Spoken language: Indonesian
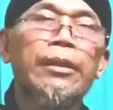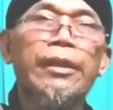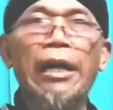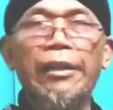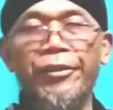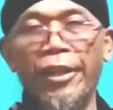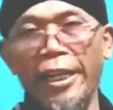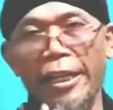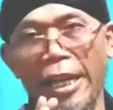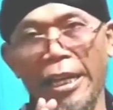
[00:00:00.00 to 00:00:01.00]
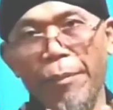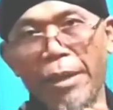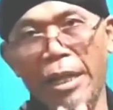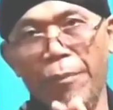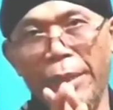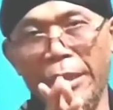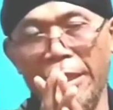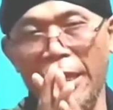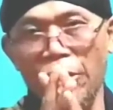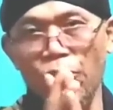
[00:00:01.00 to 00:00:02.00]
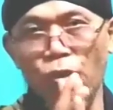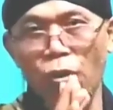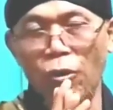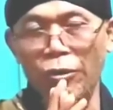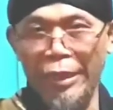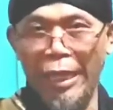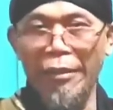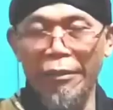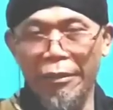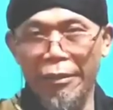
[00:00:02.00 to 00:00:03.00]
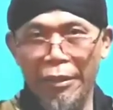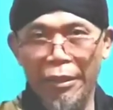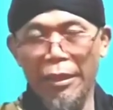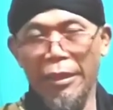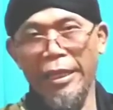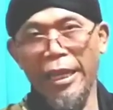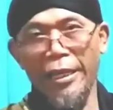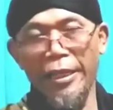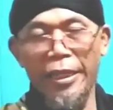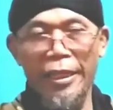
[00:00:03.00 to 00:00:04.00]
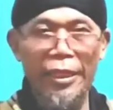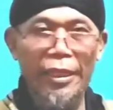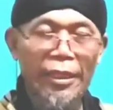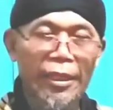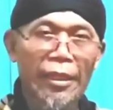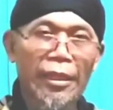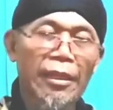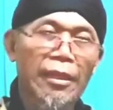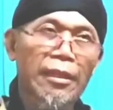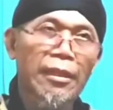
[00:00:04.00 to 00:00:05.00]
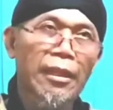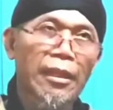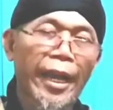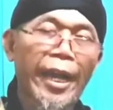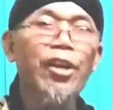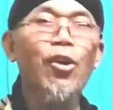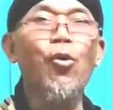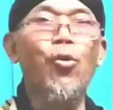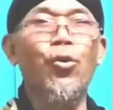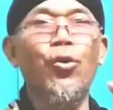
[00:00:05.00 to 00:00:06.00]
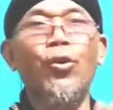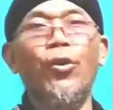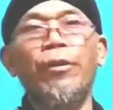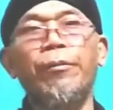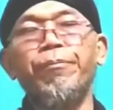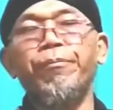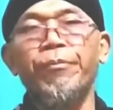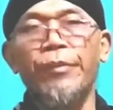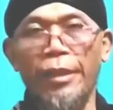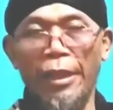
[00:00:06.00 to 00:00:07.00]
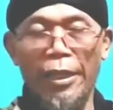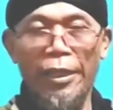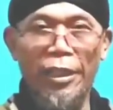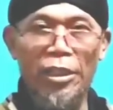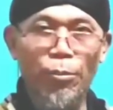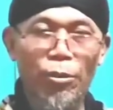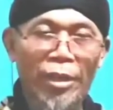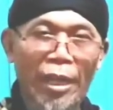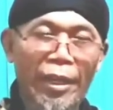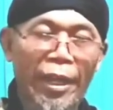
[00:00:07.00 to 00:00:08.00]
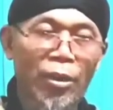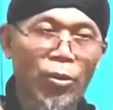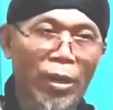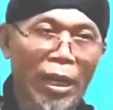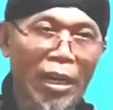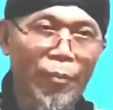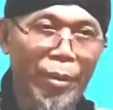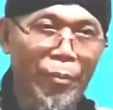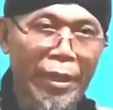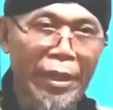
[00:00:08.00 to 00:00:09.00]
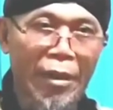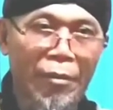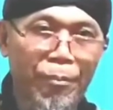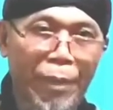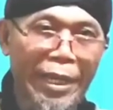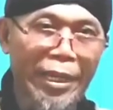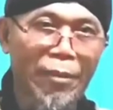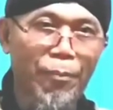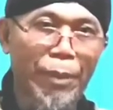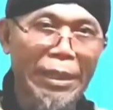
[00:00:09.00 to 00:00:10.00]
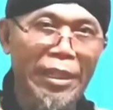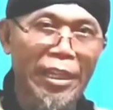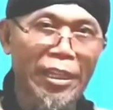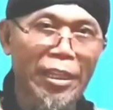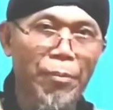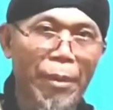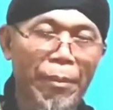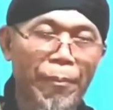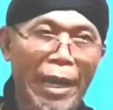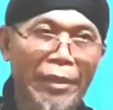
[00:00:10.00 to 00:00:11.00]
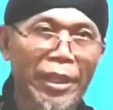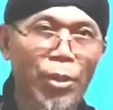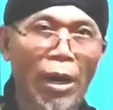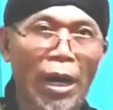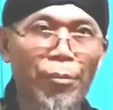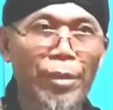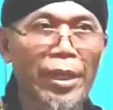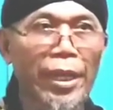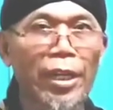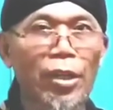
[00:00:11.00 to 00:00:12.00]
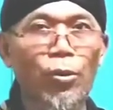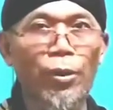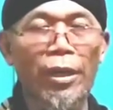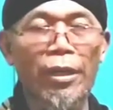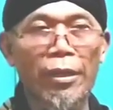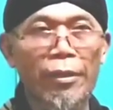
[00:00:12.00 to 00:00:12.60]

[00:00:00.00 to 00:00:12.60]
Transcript: yang sering kali mendapatkan sorotan dari NU ya kita sebut saja NU karena memang yang paling depan jadi imam anti wahabi ini NU ya